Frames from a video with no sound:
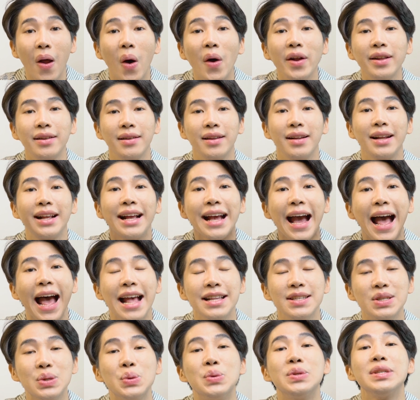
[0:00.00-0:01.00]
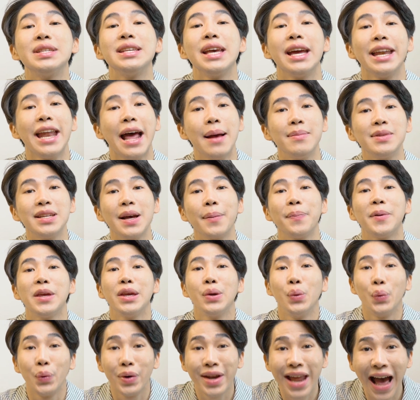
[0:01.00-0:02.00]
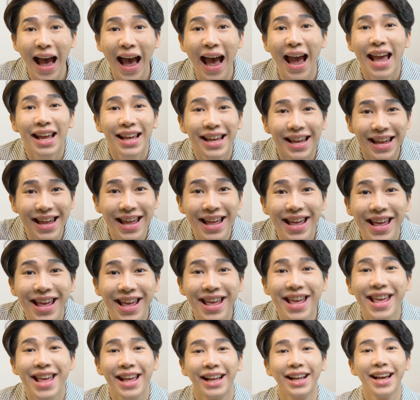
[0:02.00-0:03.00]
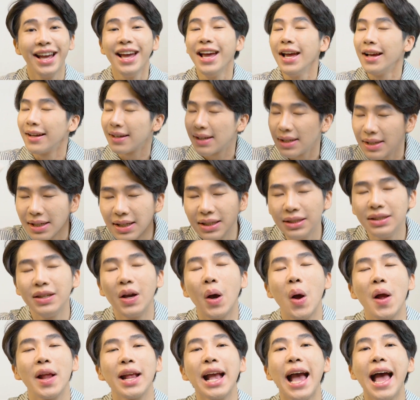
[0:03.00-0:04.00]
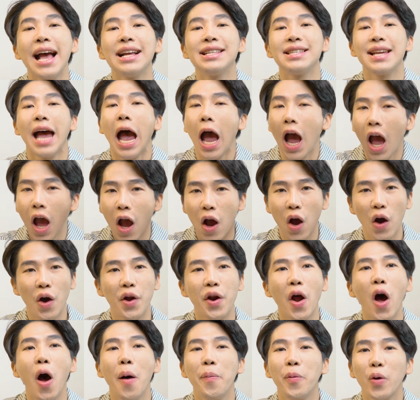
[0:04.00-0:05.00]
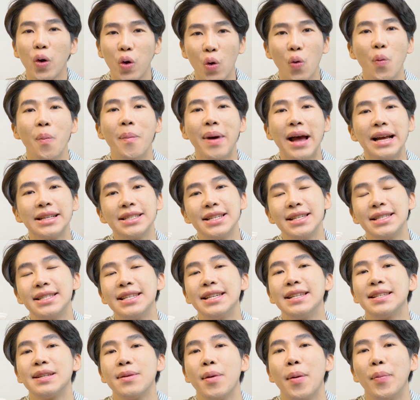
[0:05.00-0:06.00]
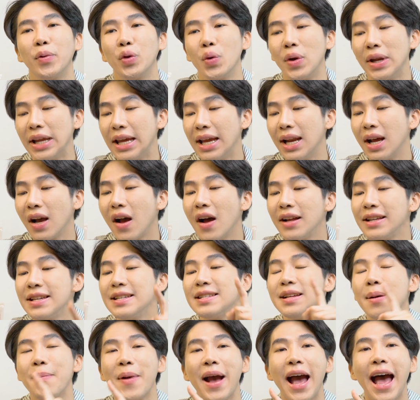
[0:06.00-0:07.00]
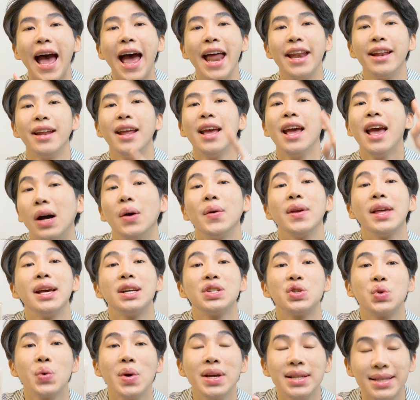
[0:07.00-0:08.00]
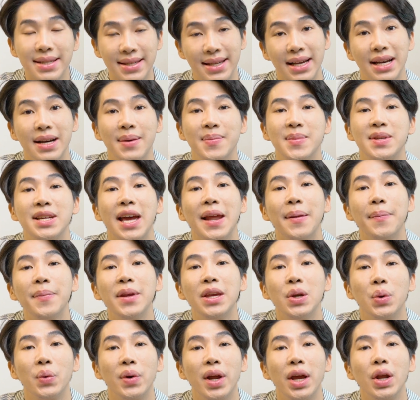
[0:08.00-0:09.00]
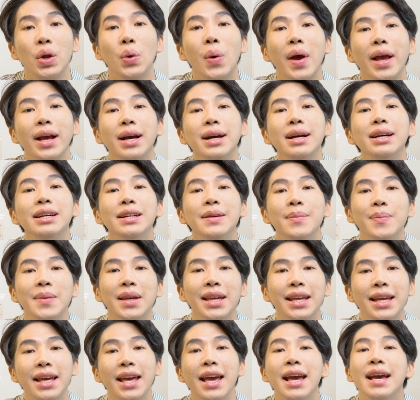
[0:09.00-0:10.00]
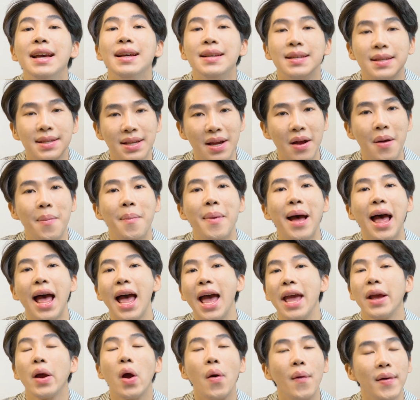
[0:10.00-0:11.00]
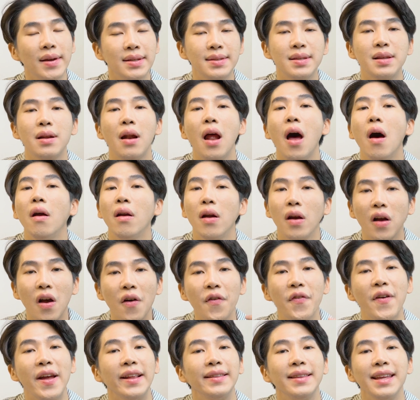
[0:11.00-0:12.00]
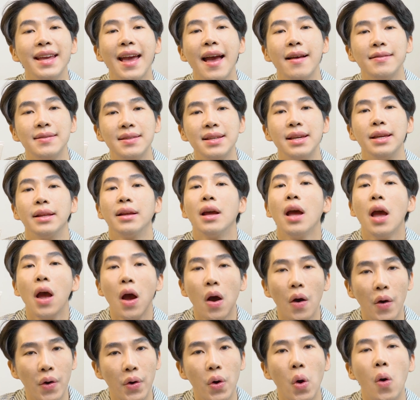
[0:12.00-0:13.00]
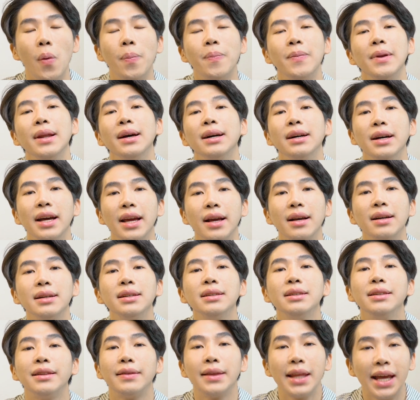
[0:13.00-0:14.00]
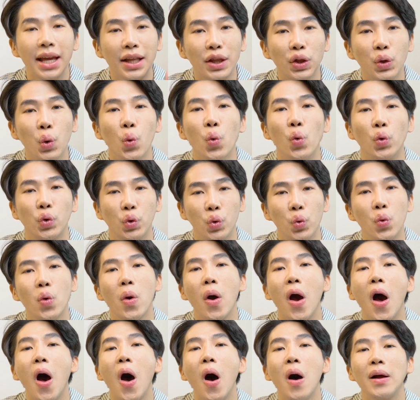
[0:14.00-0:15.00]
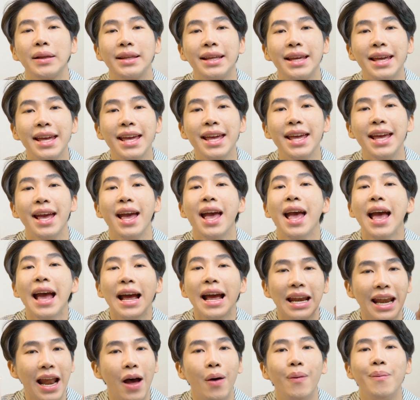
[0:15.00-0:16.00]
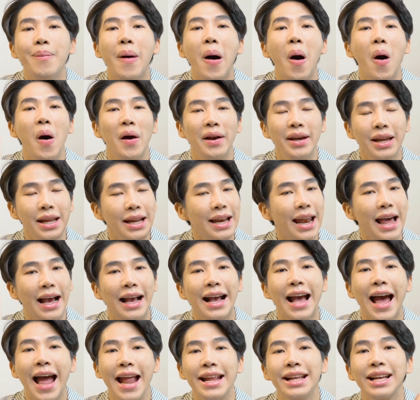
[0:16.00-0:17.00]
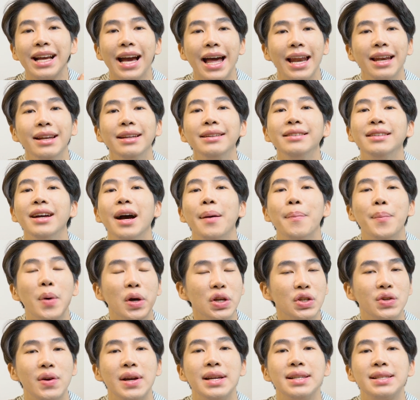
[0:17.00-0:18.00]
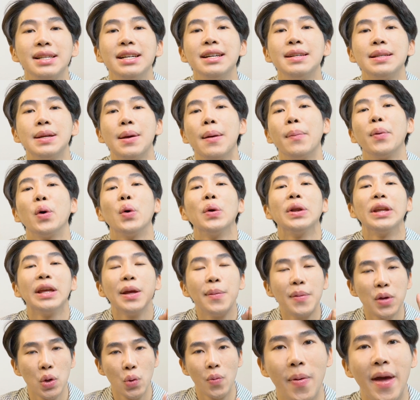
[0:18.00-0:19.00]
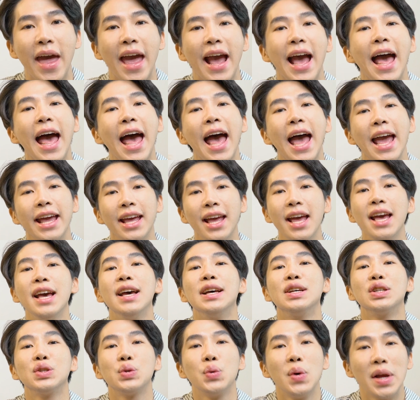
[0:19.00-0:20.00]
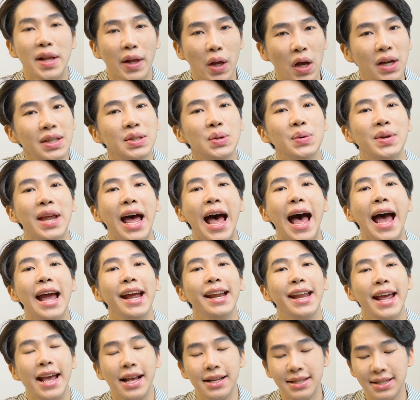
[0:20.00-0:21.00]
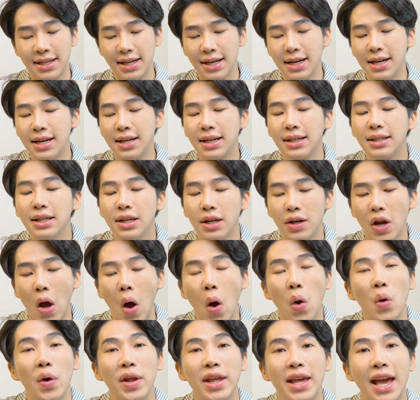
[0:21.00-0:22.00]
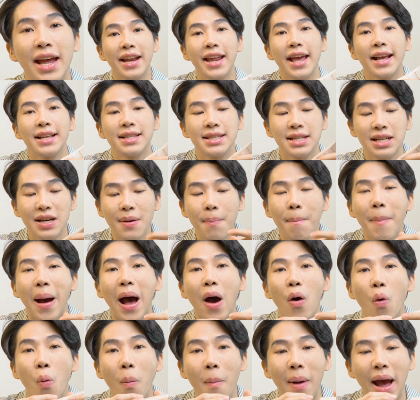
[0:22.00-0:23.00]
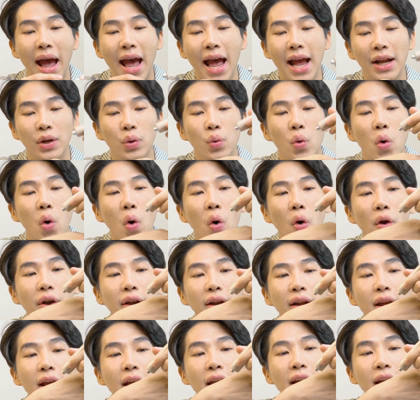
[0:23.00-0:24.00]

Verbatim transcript: ลดการสูญเสียน้ำจากผิวได้อีกก็คือค่อนข้างจะครอบคลุมมากจริงๆสำหรับตัวนี้แล้วก็ที่สำคัญเขายังช่วยเสริมชั้นผิวได้ด้วยก็คือมีเซรามายคอเลสเตอรอลแล้วก็ fatty acidครบเลยก็คือติ๊กถูกทุกข้อที่เราบอกในหลักการการเลือกมอยเจอไรเซอร์สำหรับคนที่ผิวแพ้ง่ายส่วนข้อสุดท้ายเท็กเจอร์คือน้องคนนี้เท็กเจอร์เบามากทุกคน